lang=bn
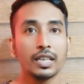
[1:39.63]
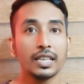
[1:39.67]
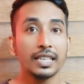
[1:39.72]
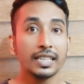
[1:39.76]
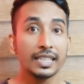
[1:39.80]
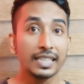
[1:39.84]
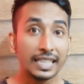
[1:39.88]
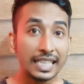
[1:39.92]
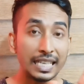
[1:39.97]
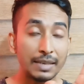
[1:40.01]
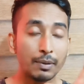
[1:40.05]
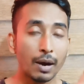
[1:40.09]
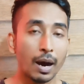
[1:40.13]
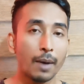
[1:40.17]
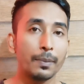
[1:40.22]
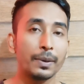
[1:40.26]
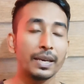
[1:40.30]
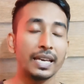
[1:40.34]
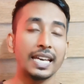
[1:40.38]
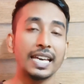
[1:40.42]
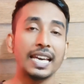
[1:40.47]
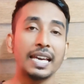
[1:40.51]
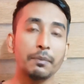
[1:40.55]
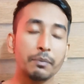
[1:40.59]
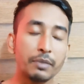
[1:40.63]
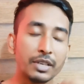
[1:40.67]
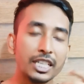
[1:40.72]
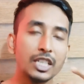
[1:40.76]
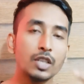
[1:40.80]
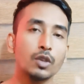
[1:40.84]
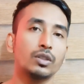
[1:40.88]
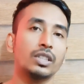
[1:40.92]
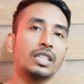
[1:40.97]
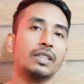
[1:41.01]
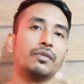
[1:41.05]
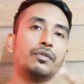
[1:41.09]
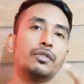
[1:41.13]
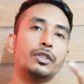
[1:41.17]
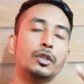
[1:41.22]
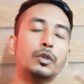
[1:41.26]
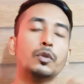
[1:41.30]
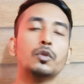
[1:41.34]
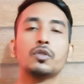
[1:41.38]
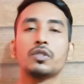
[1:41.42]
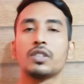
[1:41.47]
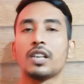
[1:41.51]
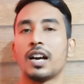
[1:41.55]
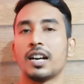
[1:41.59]
কিভাবে ভিডিওতে
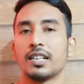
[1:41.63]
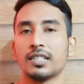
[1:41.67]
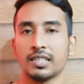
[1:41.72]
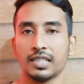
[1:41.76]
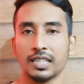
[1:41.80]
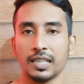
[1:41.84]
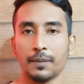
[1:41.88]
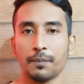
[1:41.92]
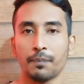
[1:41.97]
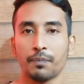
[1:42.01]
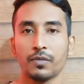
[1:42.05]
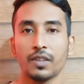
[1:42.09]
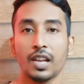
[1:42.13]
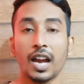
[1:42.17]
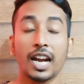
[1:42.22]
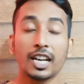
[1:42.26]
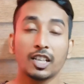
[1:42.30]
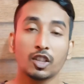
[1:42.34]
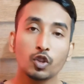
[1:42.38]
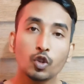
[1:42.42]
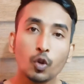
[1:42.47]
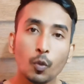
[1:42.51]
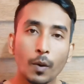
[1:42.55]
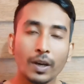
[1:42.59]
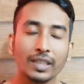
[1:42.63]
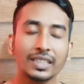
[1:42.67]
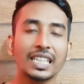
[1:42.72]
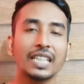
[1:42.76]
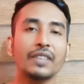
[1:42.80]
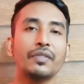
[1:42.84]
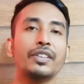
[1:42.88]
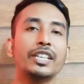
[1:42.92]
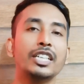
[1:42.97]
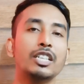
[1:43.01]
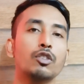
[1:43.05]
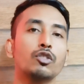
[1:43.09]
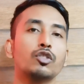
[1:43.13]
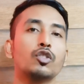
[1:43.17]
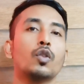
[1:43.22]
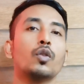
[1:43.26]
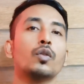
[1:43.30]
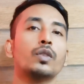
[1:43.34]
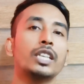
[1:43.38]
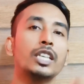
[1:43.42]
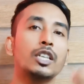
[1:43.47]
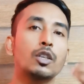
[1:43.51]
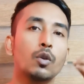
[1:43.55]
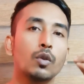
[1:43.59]
ভিউজ আসে আর তোমাদের ভিডিওতেও
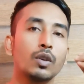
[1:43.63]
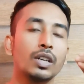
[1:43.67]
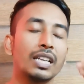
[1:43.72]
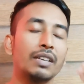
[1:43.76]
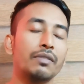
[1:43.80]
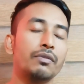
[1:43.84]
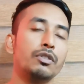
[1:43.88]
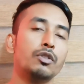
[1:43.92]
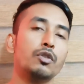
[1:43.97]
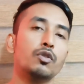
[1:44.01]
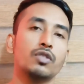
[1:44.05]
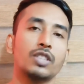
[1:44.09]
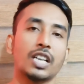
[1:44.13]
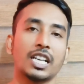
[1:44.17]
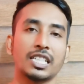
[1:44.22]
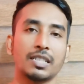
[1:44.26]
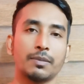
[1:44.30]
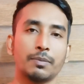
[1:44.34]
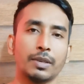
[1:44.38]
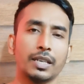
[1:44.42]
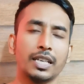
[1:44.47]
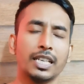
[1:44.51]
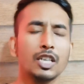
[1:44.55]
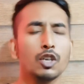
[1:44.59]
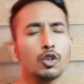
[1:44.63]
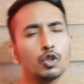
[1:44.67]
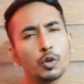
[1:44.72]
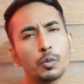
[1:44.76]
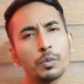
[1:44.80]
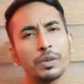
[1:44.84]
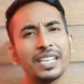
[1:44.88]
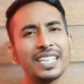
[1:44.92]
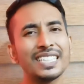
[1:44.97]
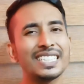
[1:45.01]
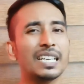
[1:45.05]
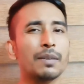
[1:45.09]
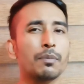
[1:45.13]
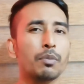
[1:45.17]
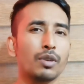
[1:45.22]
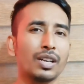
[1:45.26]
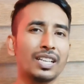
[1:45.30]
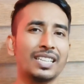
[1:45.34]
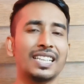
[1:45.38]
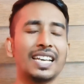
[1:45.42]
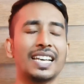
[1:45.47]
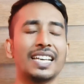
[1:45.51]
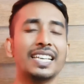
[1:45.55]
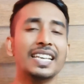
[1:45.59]
কী করলে ভিউজ আসবে ইউটিউব নিজে বলে
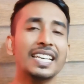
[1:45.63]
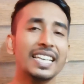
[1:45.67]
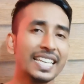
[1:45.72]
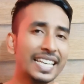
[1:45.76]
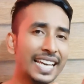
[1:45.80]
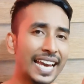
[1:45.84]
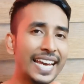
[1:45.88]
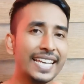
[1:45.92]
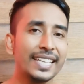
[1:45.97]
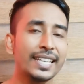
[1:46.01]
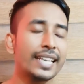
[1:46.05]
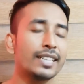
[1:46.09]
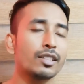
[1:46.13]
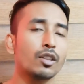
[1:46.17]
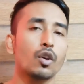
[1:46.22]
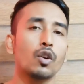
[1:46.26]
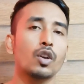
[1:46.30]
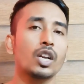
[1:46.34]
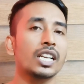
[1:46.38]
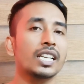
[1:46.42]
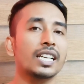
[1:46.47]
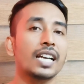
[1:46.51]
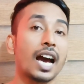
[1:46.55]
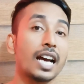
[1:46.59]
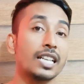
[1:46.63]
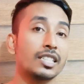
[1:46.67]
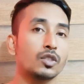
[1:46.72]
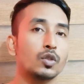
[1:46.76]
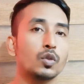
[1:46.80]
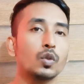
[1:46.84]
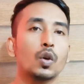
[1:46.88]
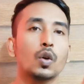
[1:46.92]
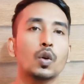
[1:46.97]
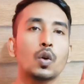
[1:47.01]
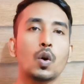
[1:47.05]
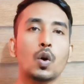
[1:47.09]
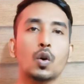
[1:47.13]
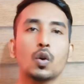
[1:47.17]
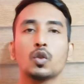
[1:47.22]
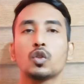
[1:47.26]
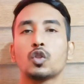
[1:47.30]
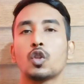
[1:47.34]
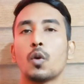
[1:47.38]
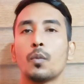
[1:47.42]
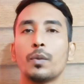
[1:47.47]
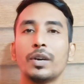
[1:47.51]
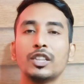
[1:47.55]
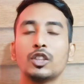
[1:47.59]
দেয় এই এই ধরনের কাজগুলো করো
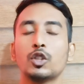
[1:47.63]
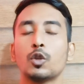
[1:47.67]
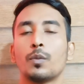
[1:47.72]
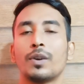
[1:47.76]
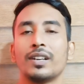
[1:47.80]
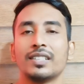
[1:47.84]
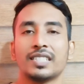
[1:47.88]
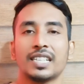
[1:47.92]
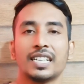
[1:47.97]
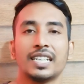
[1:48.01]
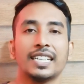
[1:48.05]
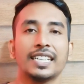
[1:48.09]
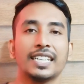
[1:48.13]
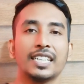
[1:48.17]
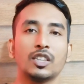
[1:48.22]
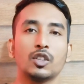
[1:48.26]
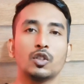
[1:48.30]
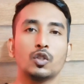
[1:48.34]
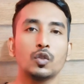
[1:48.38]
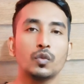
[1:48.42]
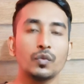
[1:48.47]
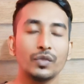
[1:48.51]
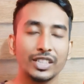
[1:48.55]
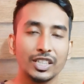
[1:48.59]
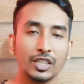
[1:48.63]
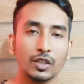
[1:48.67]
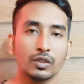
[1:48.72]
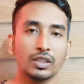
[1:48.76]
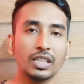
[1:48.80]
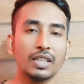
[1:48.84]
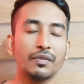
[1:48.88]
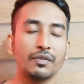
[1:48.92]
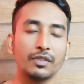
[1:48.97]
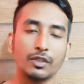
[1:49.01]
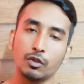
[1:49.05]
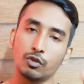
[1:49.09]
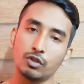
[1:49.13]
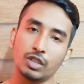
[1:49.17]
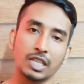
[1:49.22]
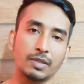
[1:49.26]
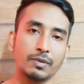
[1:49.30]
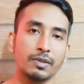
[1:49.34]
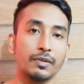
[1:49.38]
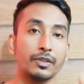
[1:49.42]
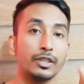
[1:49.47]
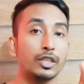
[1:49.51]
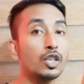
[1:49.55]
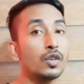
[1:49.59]
তবেই তোমার চ্যানেলে কিন্তু ভিডিওতে ভিউজ
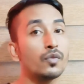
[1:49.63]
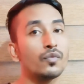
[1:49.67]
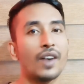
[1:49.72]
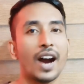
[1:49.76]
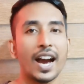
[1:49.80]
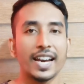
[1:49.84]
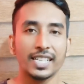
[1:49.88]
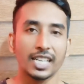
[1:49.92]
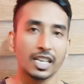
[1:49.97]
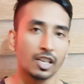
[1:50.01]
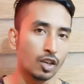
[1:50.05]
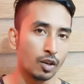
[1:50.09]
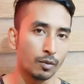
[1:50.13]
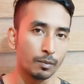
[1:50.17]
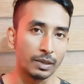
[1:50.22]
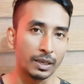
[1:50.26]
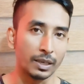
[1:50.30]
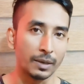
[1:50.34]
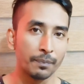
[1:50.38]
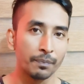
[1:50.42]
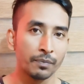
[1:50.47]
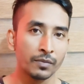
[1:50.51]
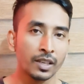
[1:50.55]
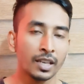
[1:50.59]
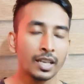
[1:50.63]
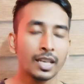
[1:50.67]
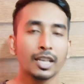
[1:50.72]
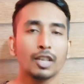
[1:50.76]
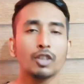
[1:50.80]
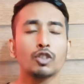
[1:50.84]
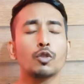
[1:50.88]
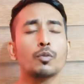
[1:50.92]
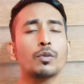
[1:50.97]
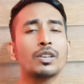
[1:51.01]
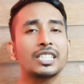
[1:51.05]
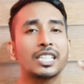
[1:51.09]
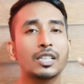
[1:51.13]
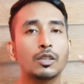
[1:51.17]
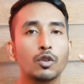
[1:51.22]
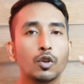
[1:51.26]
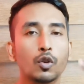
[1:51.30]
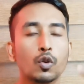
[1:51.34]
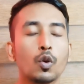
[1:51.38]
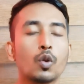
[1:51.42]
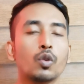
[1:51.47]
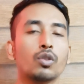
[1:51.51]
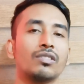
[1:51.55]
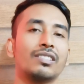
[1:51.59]
আসবে ভিডিও ভাইরাল হবে কিন্তু তোমরা সেগুলো
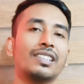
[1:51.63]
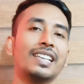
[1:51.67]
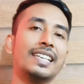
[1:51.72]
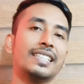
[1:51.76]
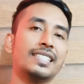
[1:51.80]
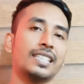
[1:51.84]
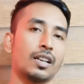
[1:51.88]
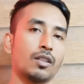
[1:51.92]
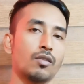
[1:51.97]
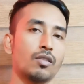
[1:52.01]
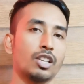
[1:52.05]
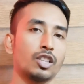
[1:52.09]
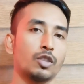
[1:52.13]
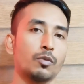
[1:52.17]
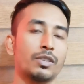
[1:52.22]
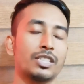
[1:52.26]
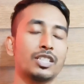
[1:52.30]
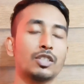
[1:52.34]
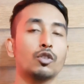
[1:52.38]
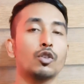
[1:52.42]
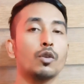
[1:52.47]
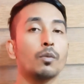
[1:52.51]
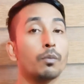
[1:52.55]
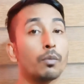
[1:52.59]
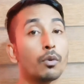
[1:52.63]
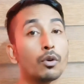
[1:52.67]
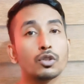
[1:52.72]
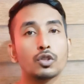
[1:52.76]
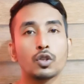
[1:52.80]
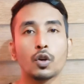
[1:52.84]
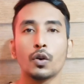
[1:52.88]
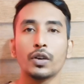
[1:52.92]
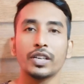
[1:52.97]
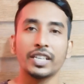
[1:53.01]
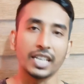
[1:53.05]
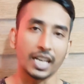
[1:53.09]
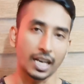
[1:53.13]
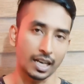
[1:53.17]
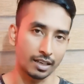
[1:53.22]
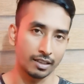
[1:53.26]
করতেই জানো না তোমরা সেগুলো বোঝোই না